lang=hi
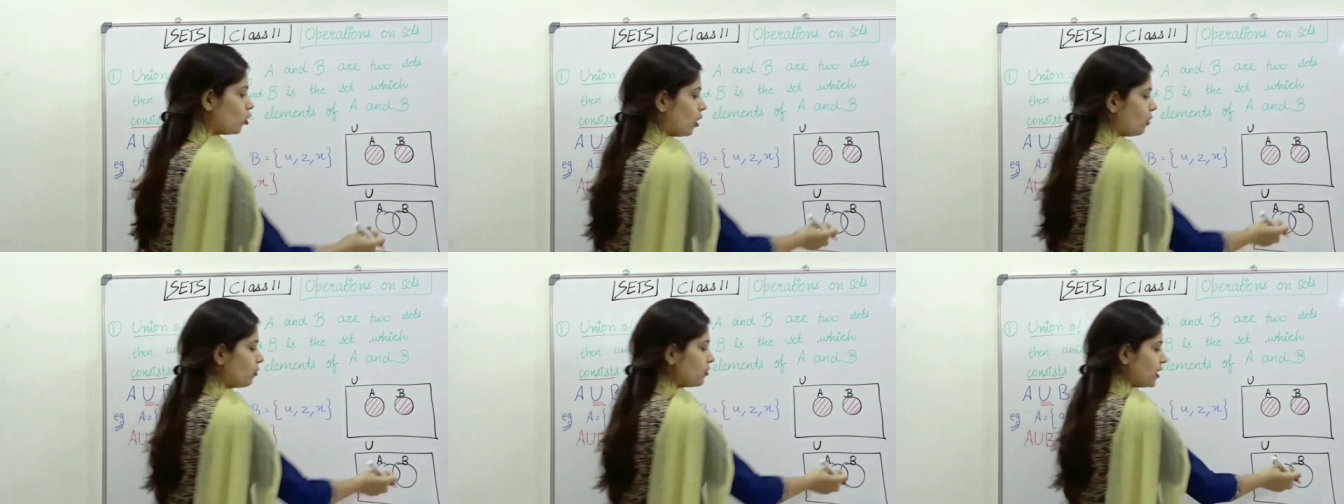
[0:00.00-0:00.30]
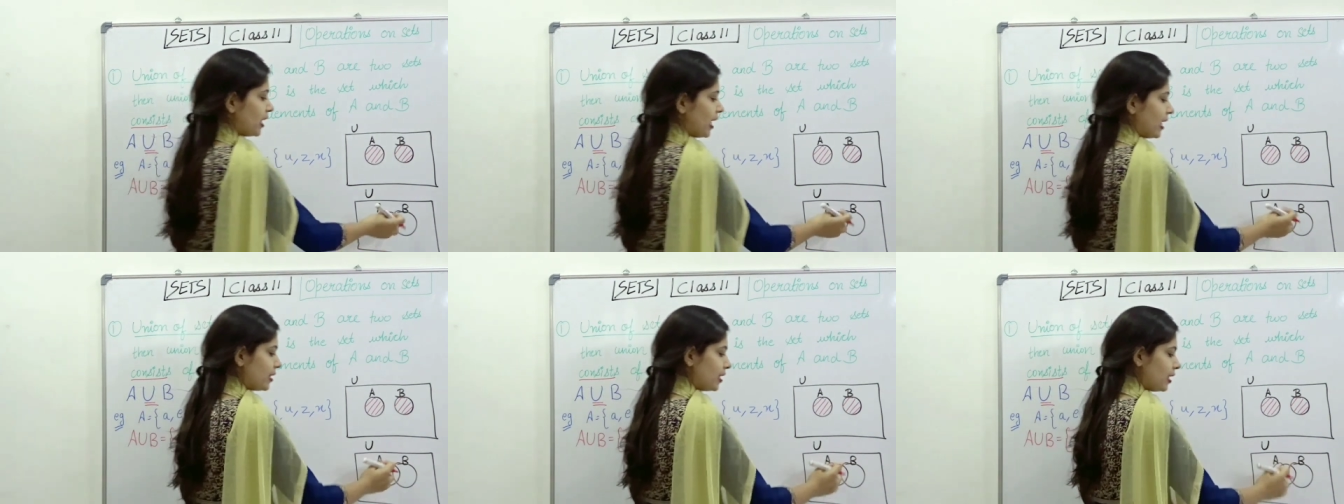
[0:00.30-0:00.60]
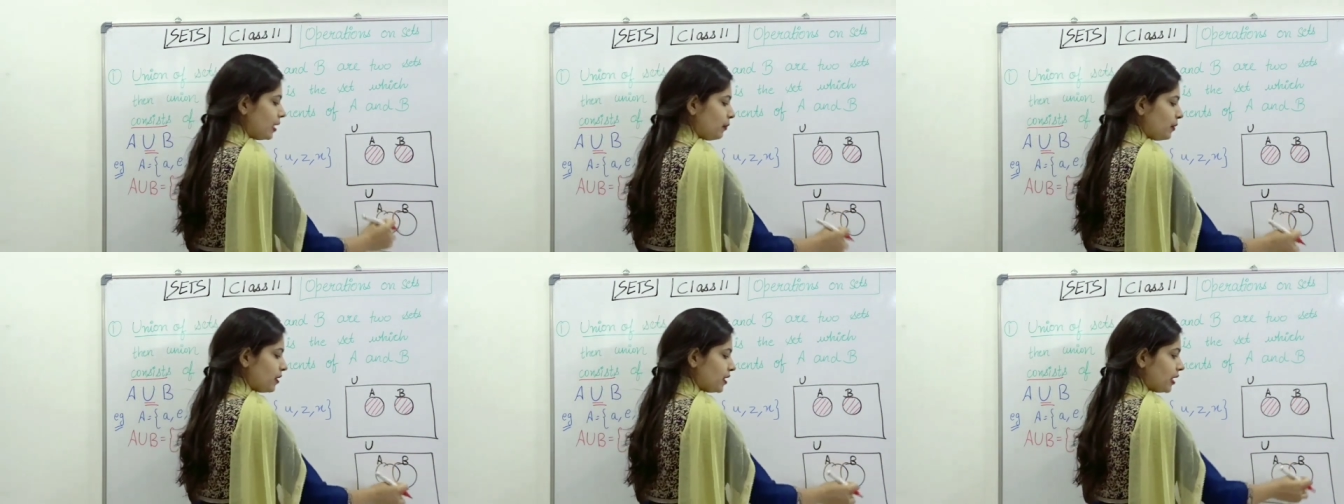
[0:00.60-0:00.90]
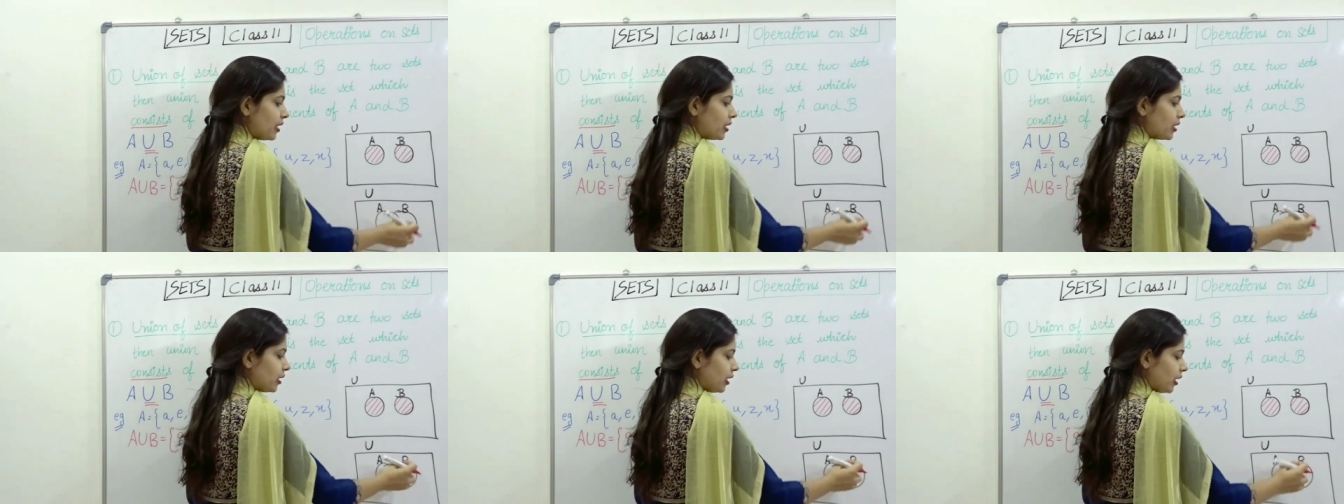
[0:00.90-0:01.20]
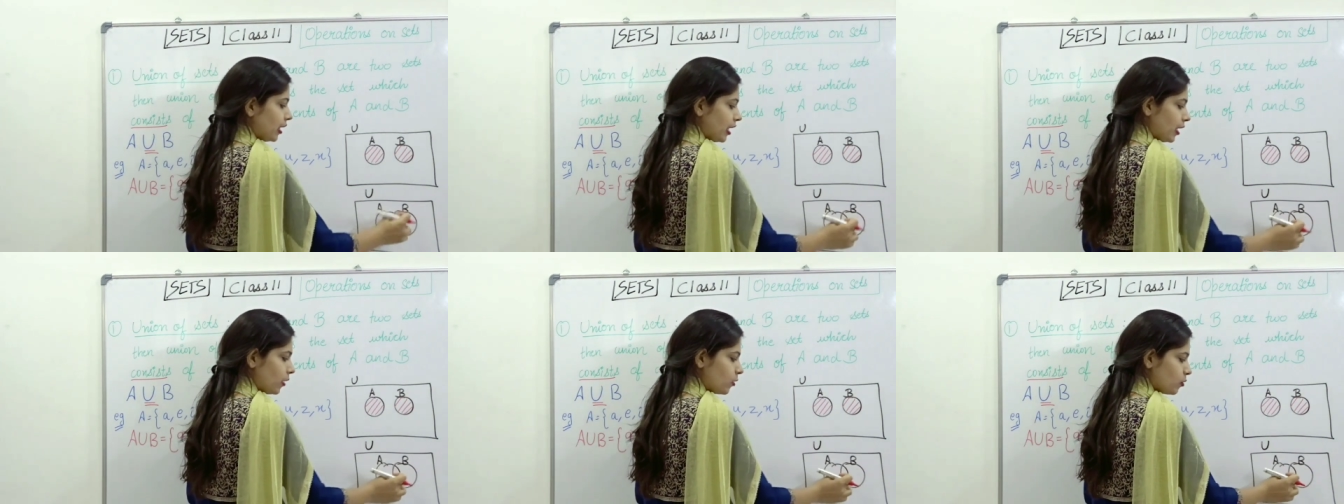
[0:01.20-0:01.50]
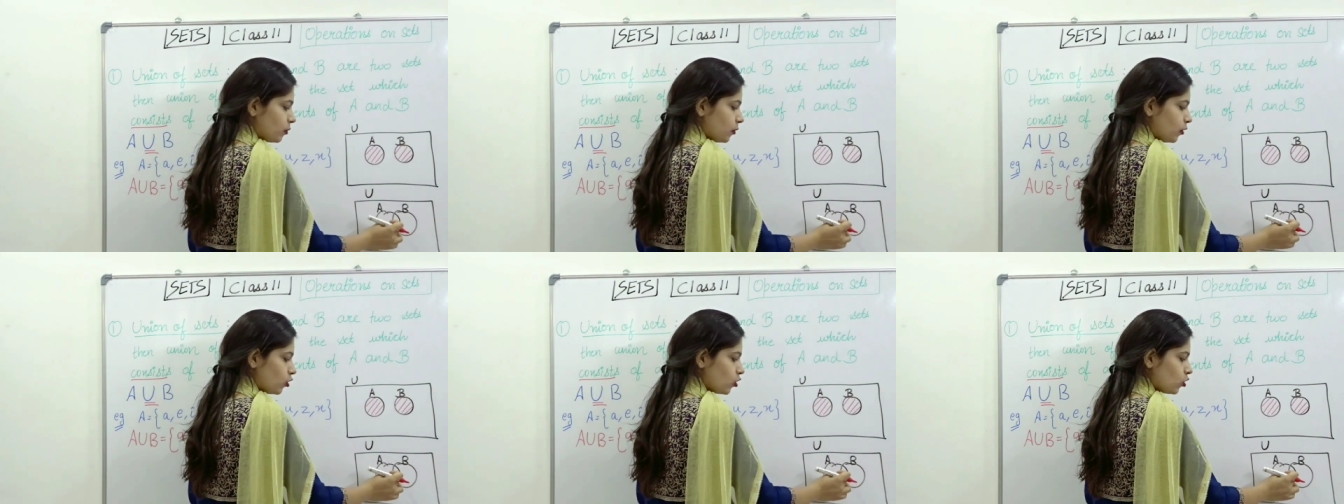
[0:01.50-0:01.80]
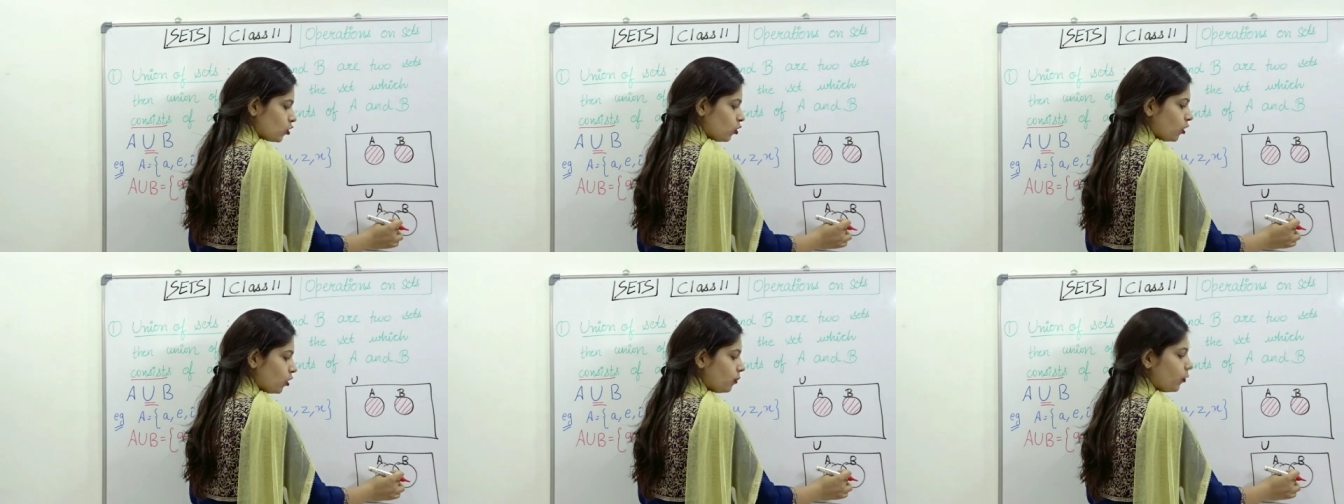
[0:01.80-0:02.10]
तो हम उसे ऐसे रिप्रेजेंट करेंगे इसमें
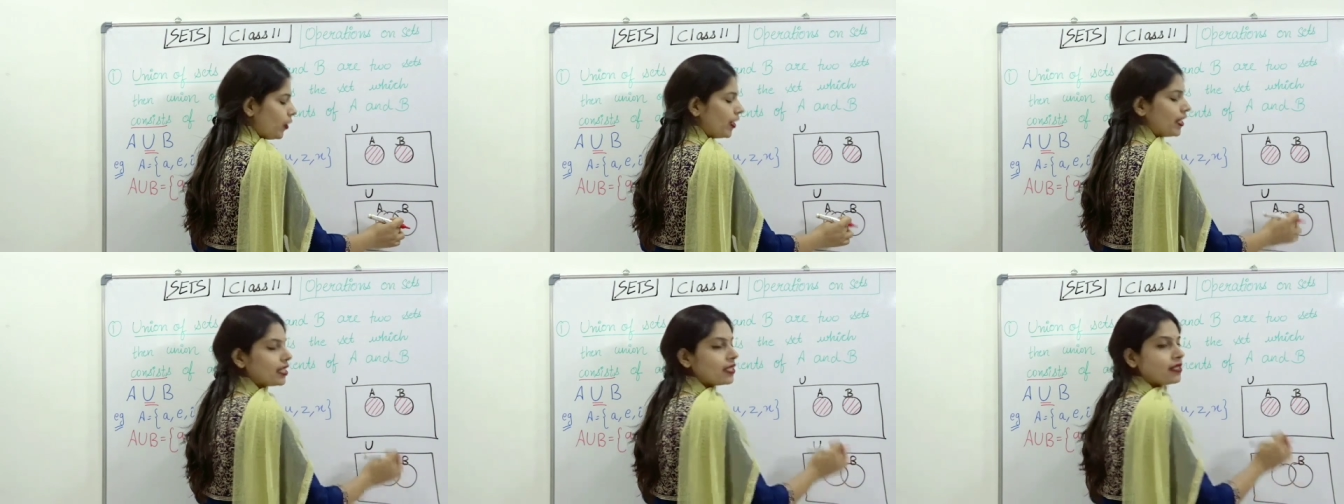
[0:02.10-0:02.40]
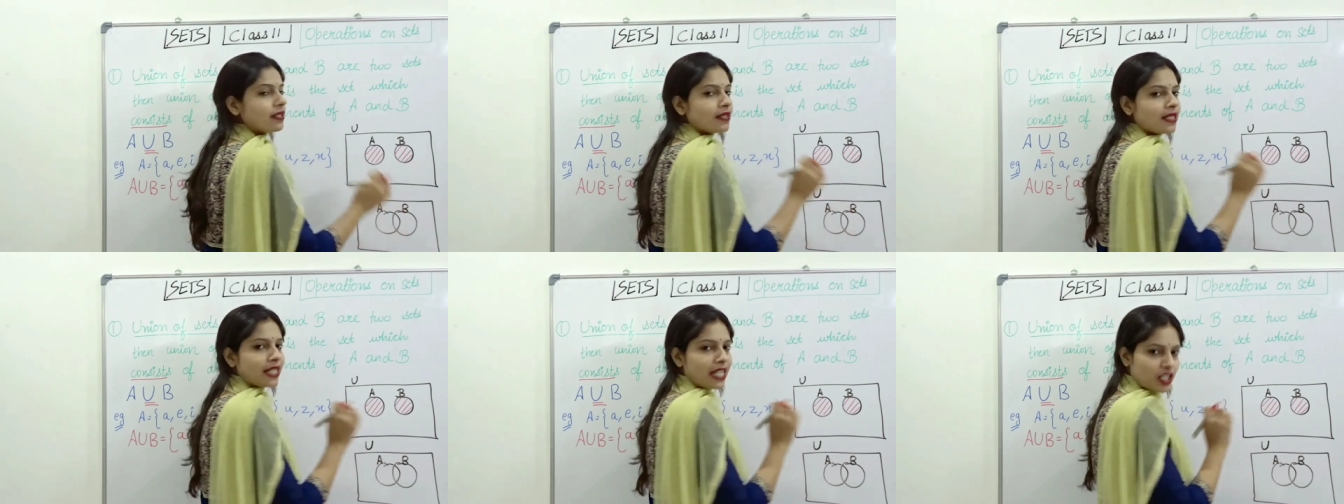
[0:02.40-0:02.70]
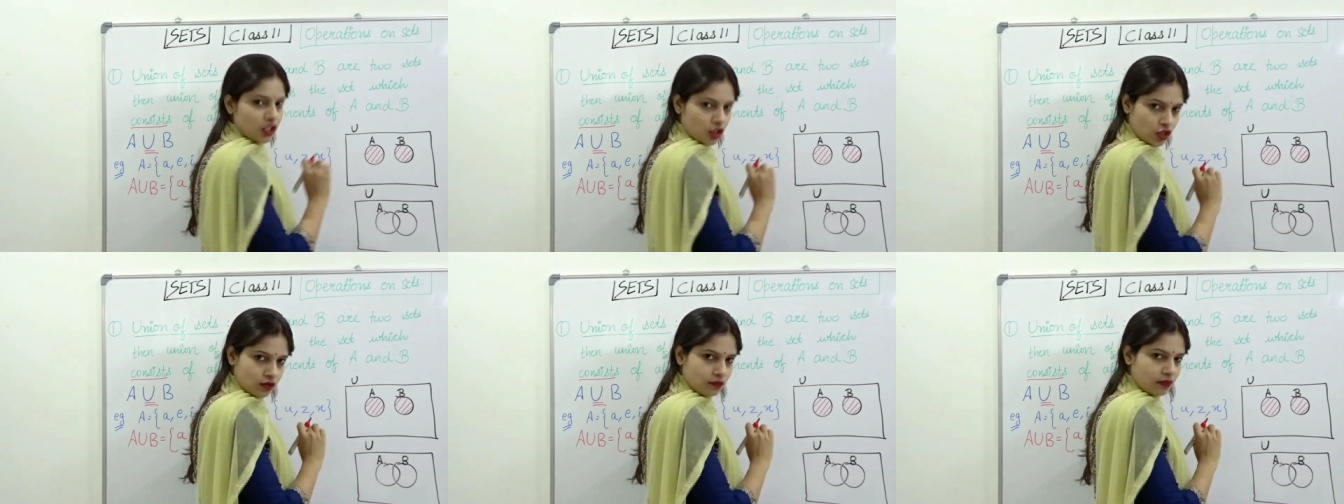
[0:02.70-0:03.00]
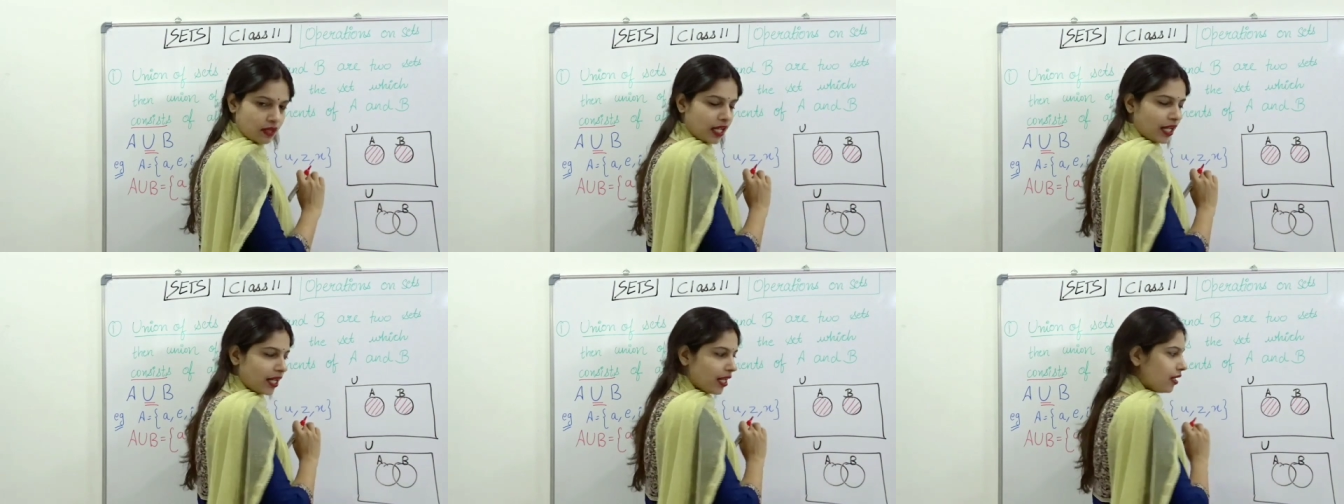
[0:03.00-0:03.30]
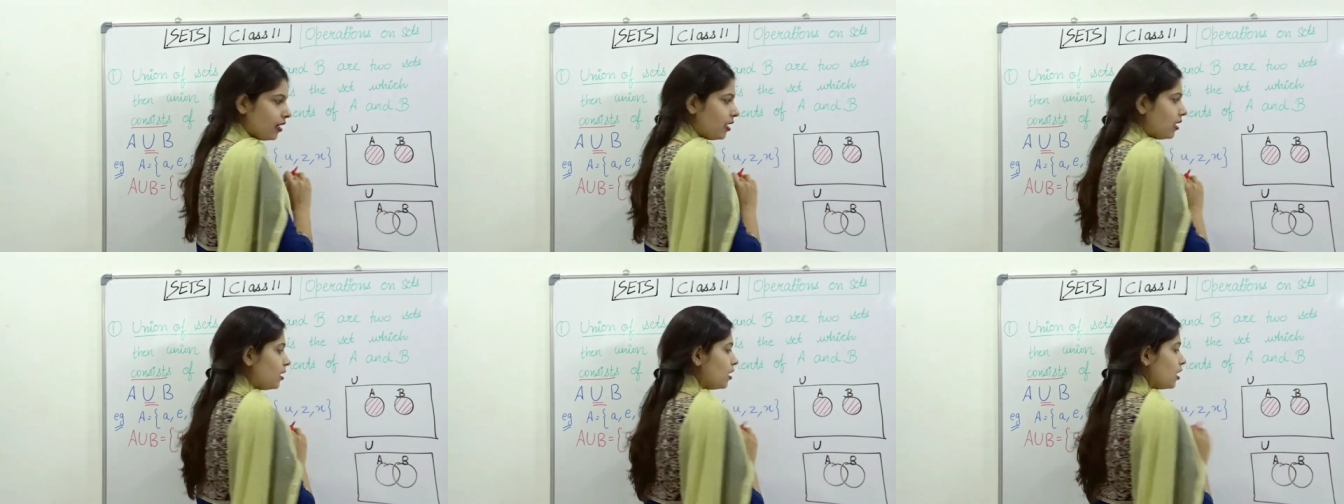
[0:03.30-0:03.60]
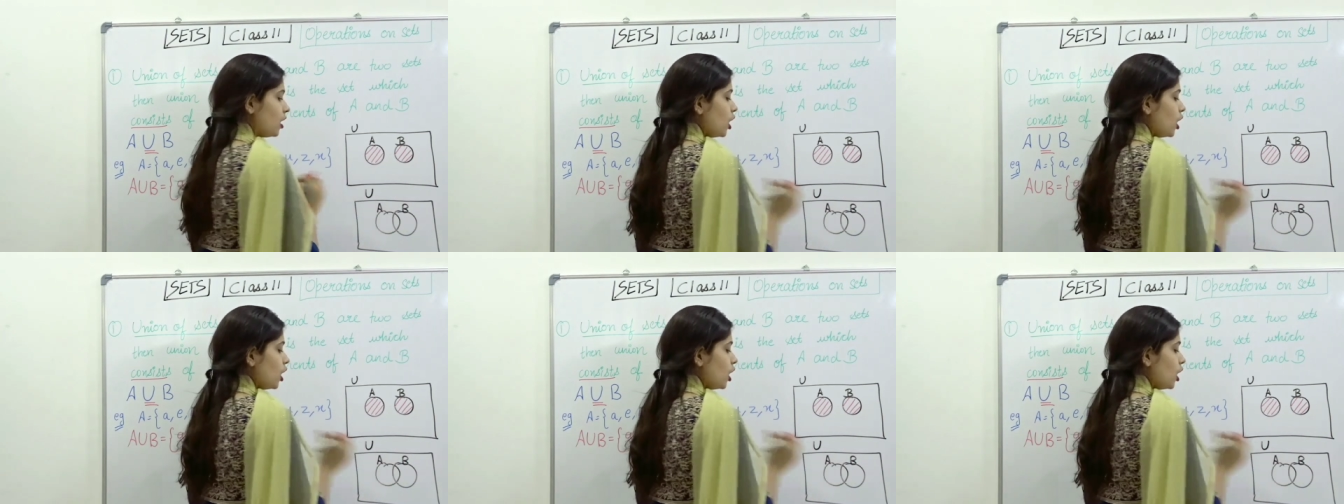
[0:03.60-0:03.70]
कुछ कोई पॉइंट इंटरसेक्शन में आएगा